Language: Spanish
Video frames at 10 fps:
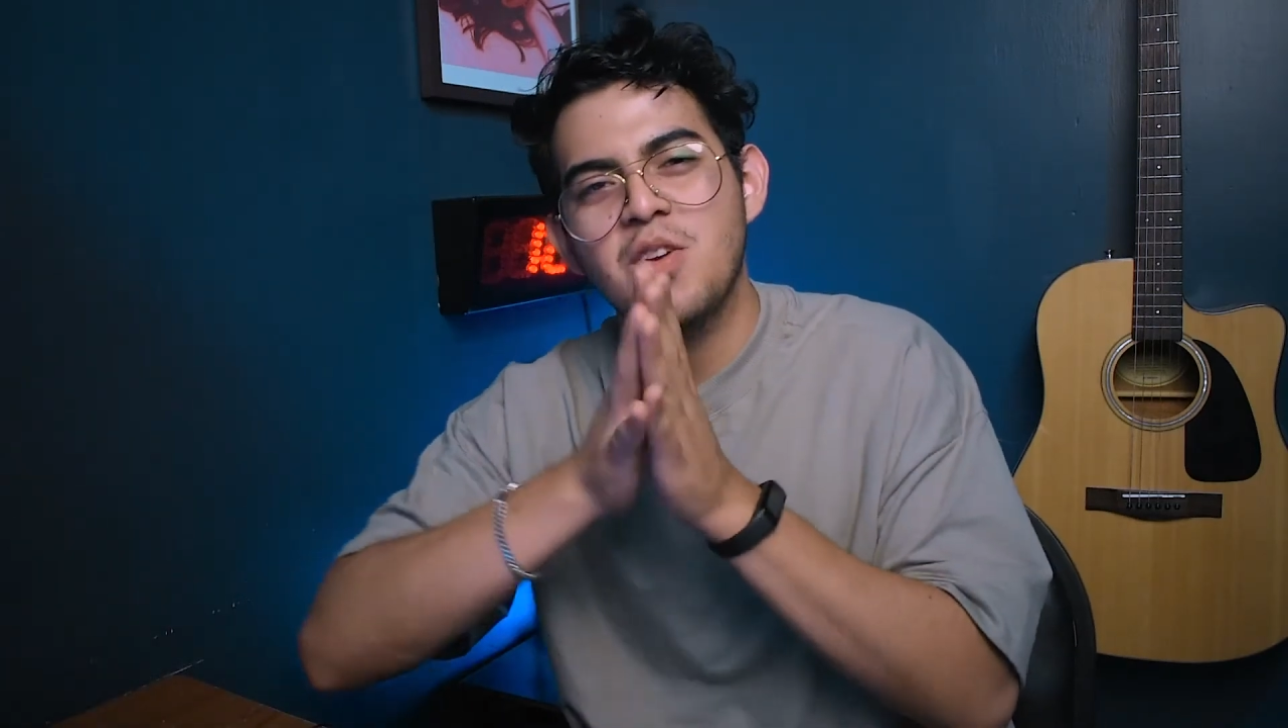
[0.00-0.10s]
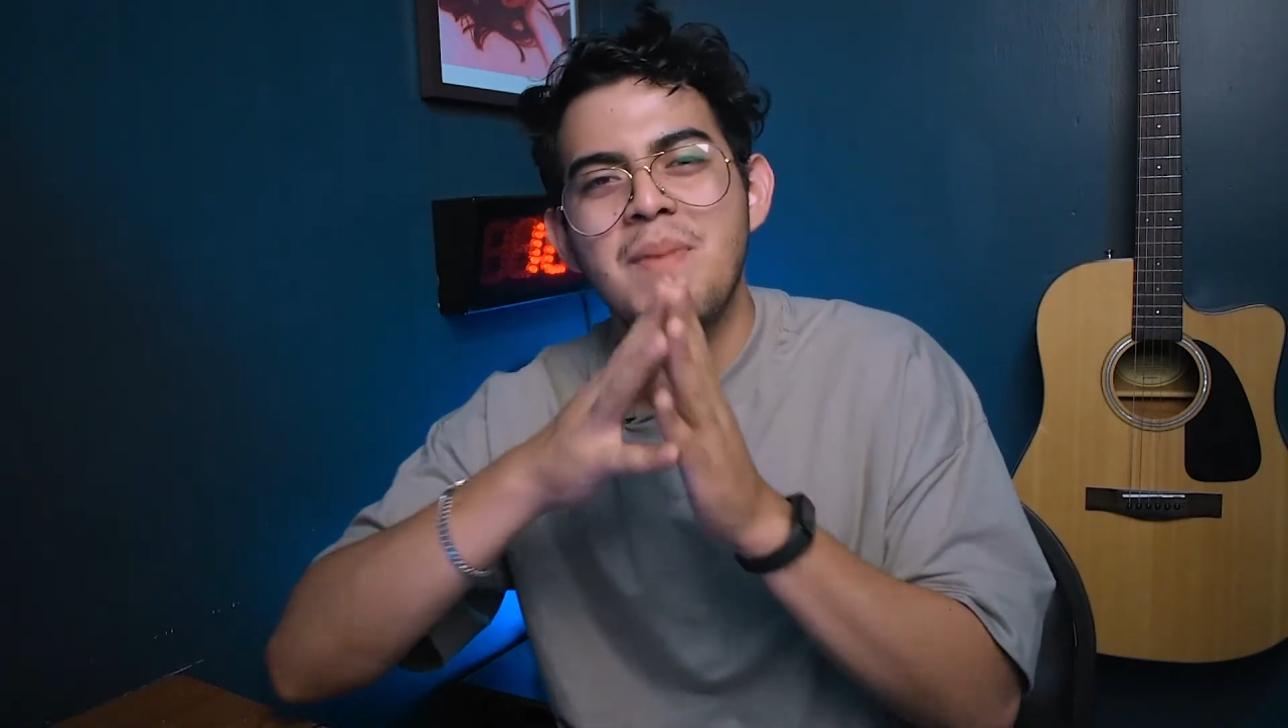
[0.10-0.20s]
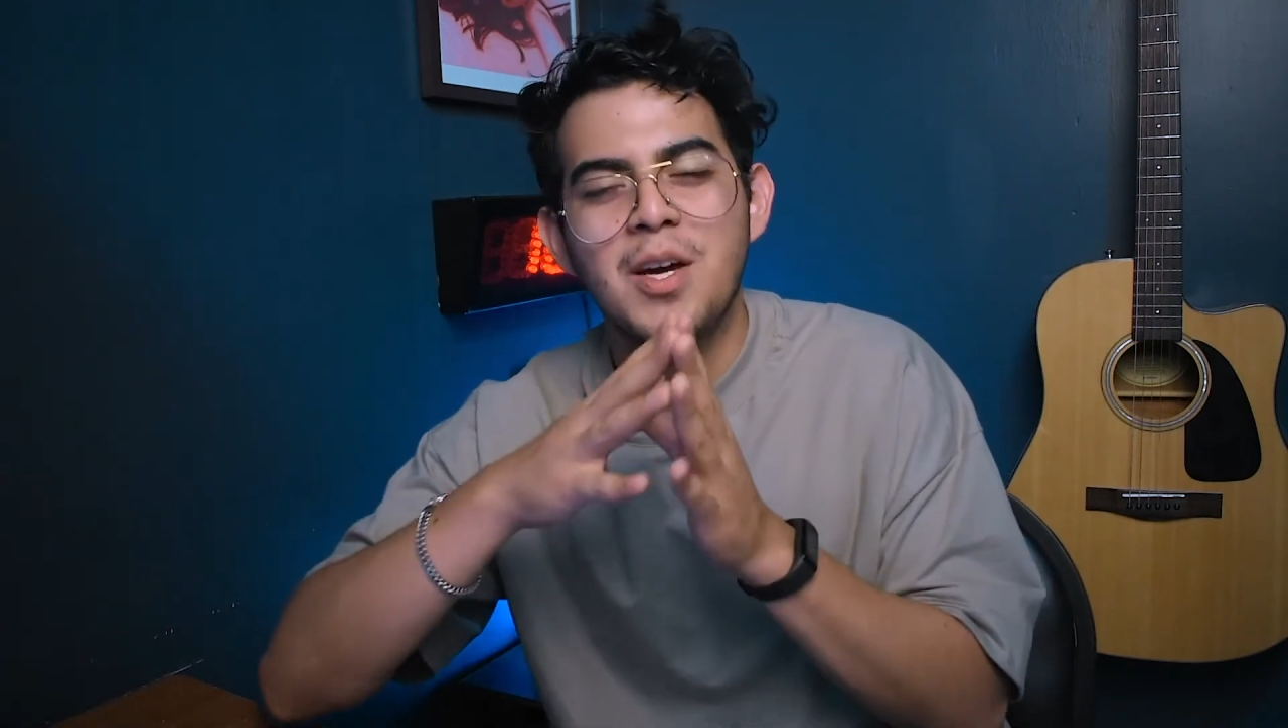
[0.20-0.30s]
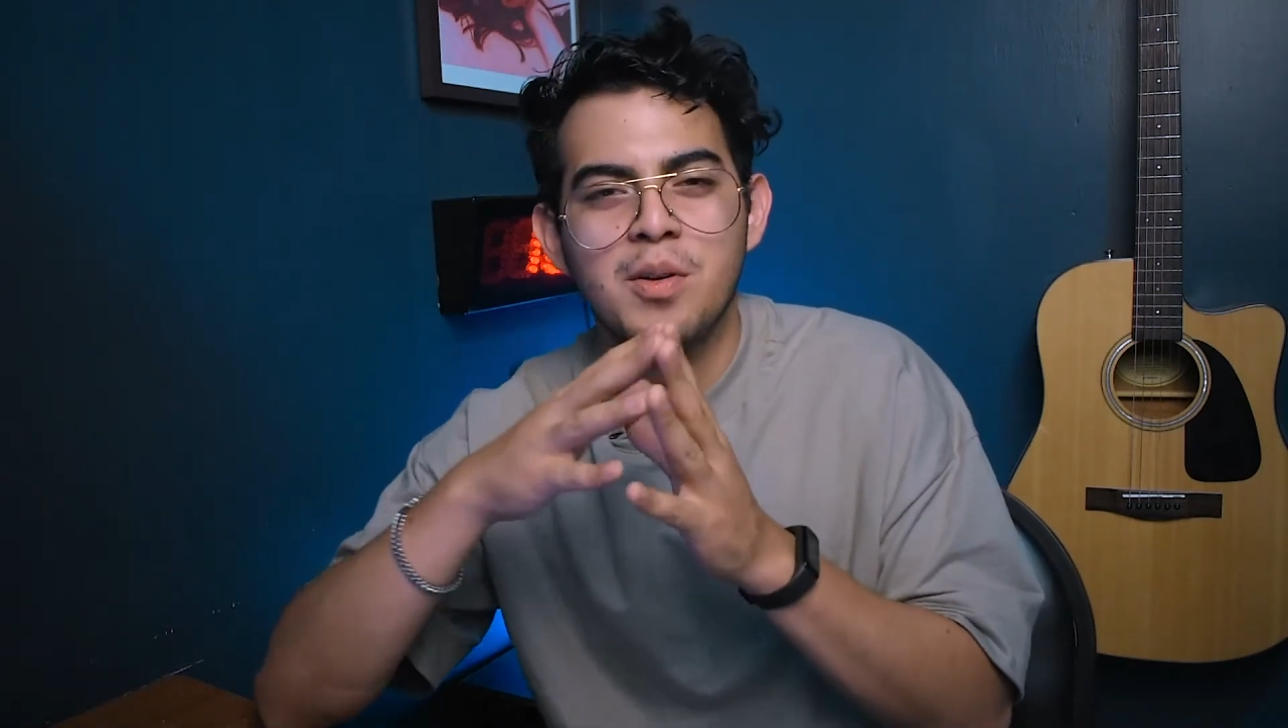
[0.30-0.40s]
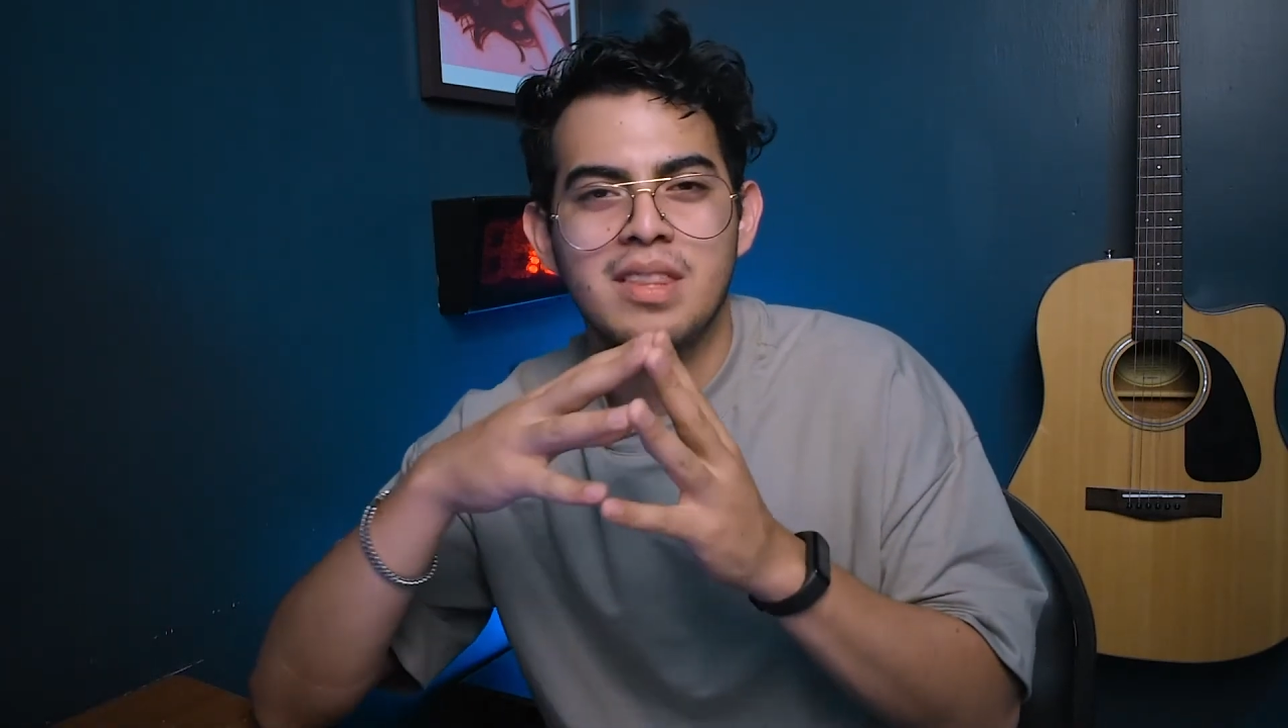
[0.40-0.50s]
yo
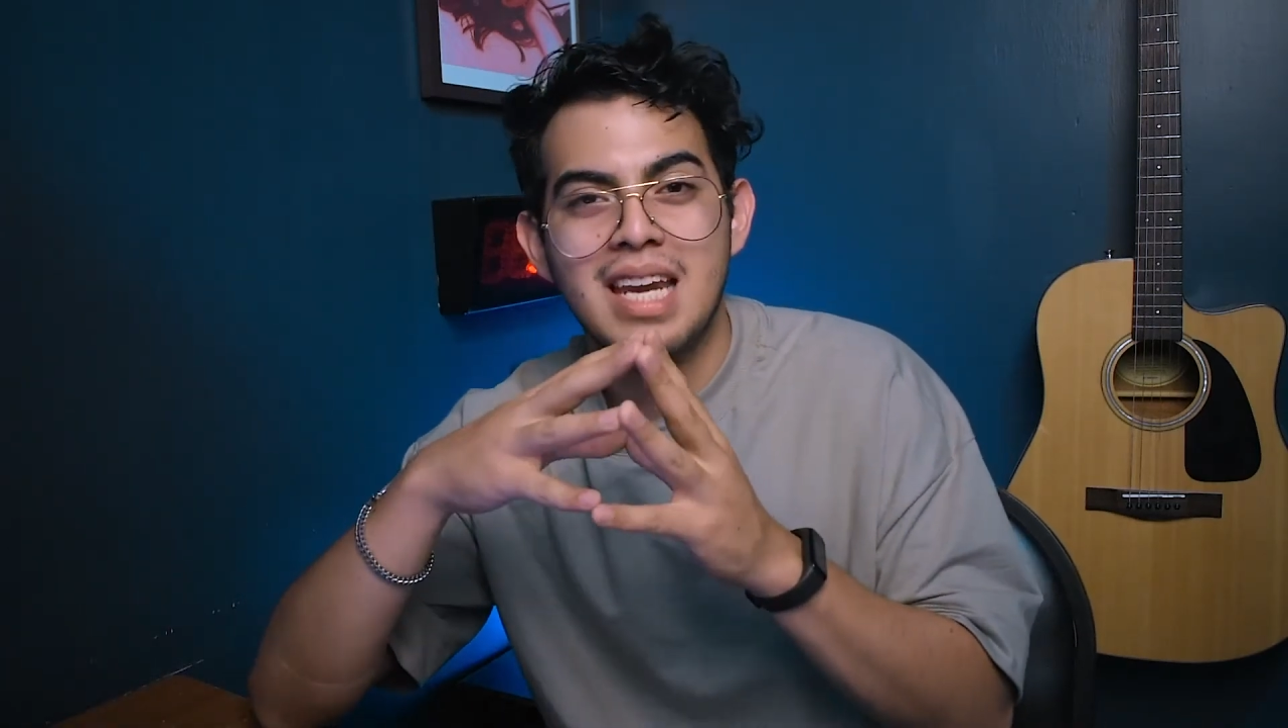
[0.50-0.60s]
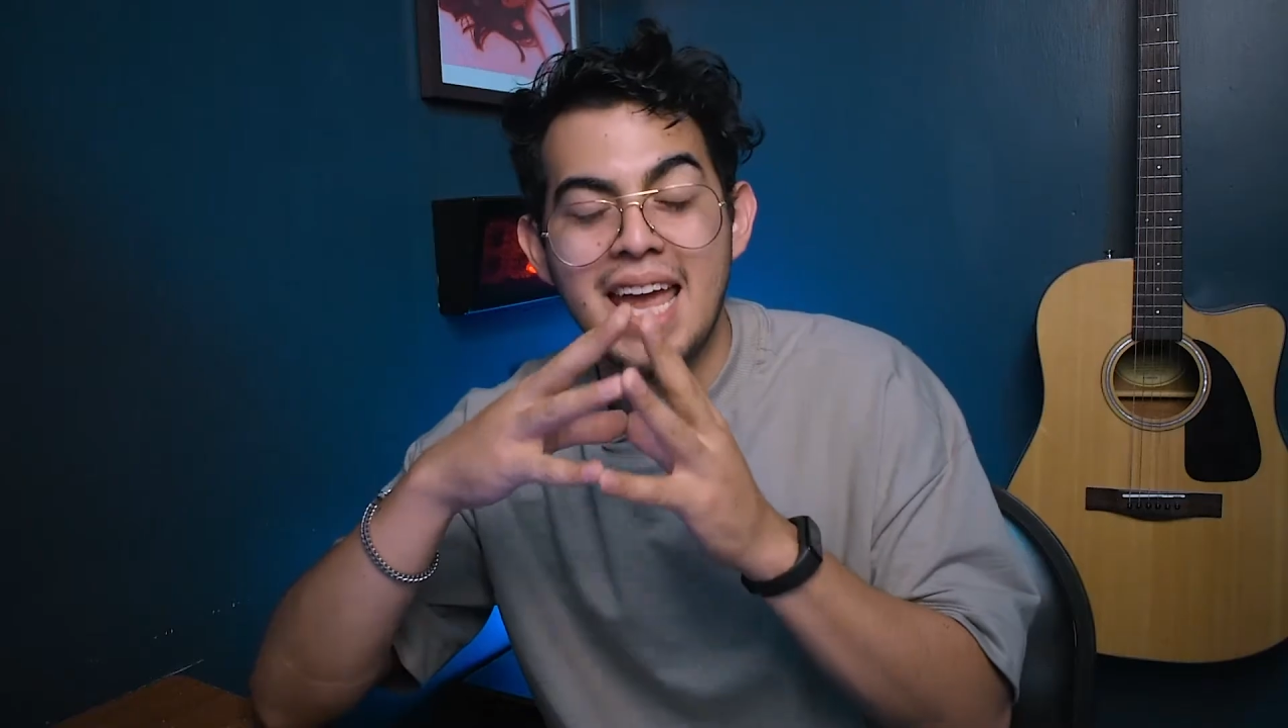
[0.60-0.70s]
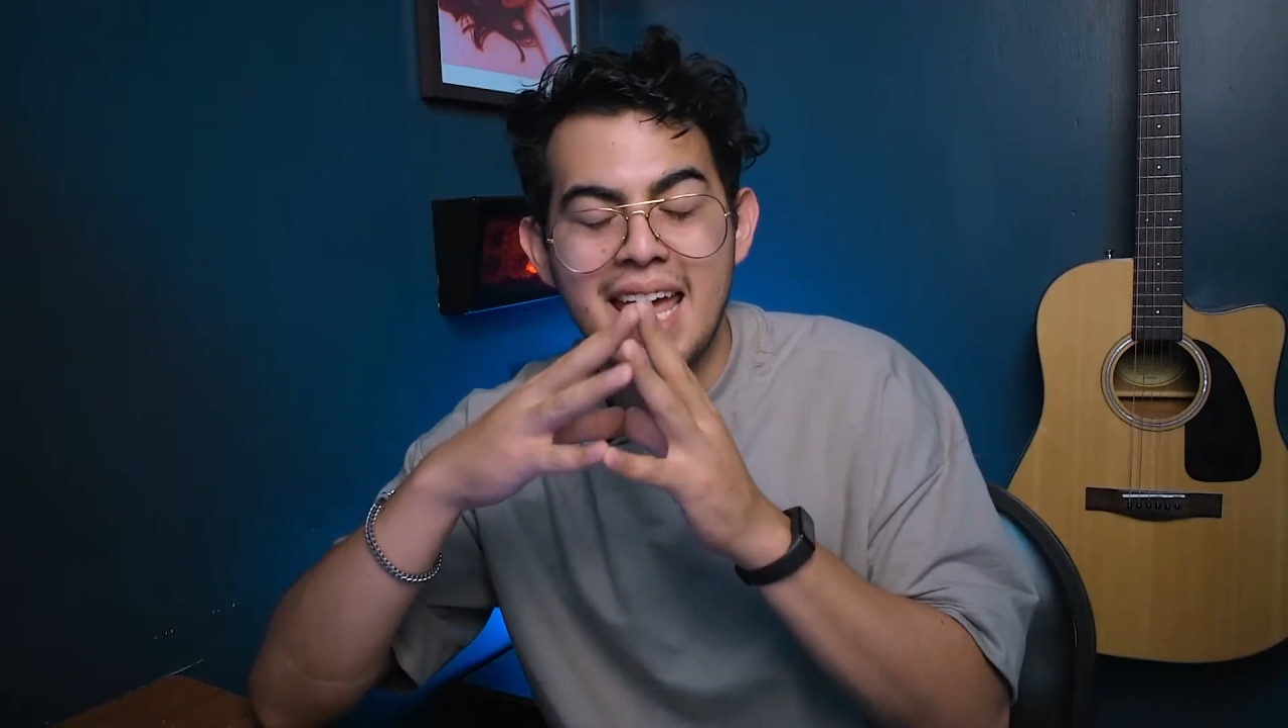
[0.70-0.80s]
me encontré